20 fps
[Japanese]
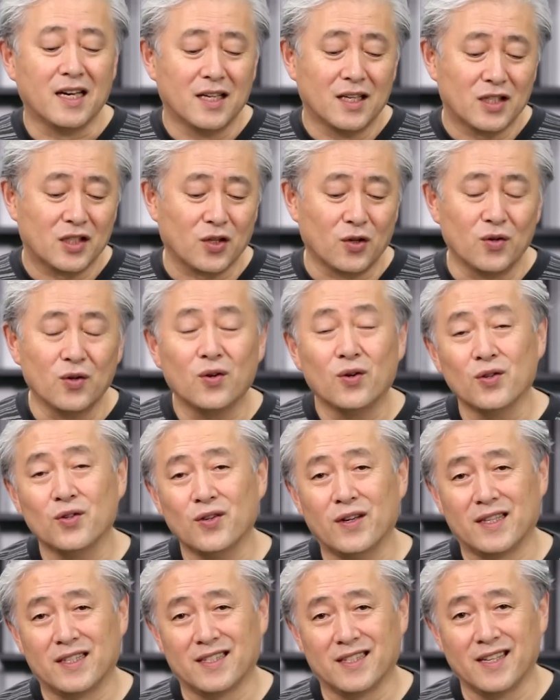そのこ
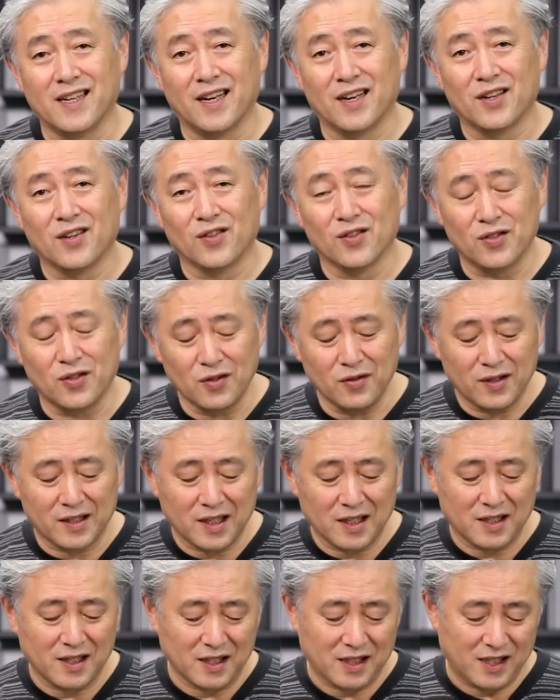とはですね本当に
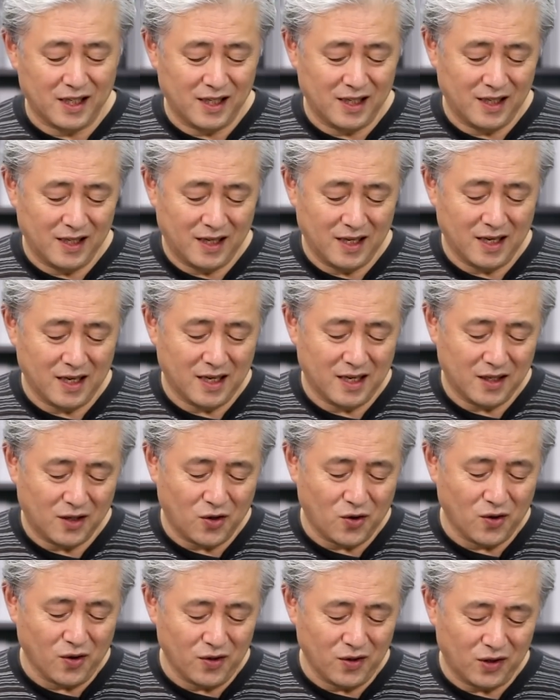私たちが
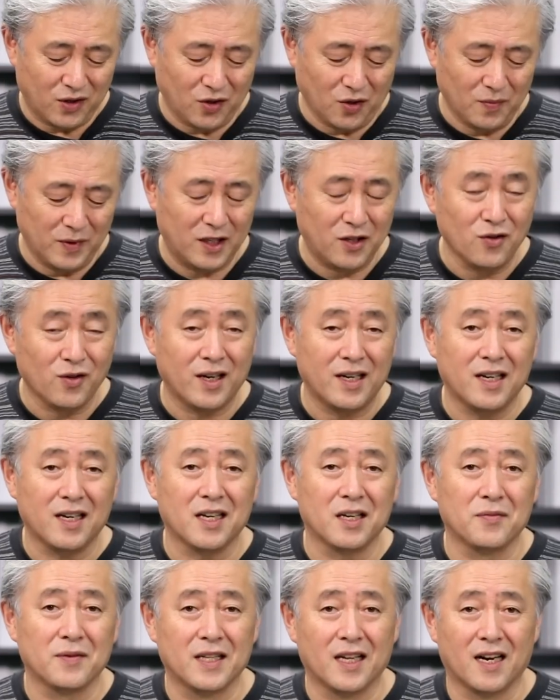心に留めておかな
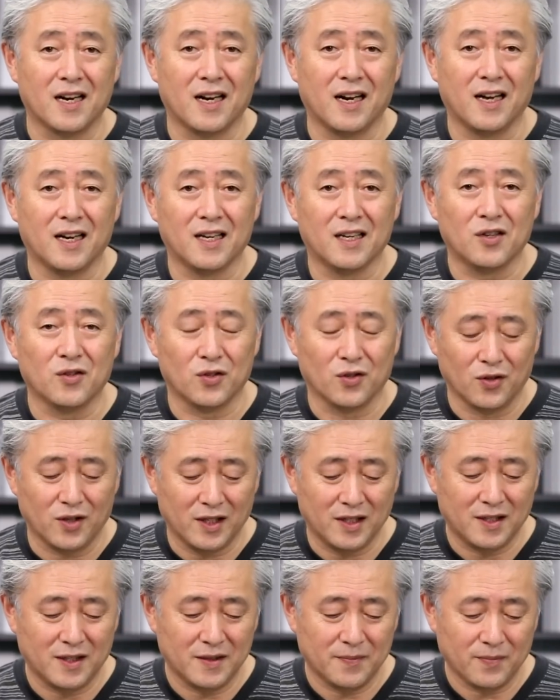ければならないこと
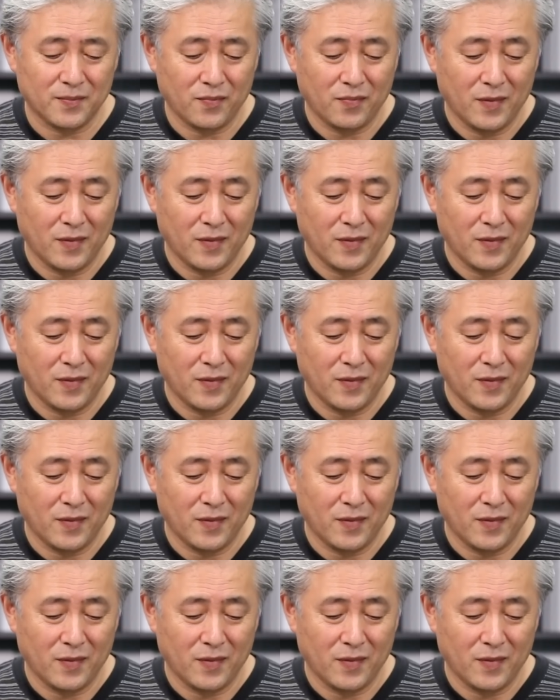です。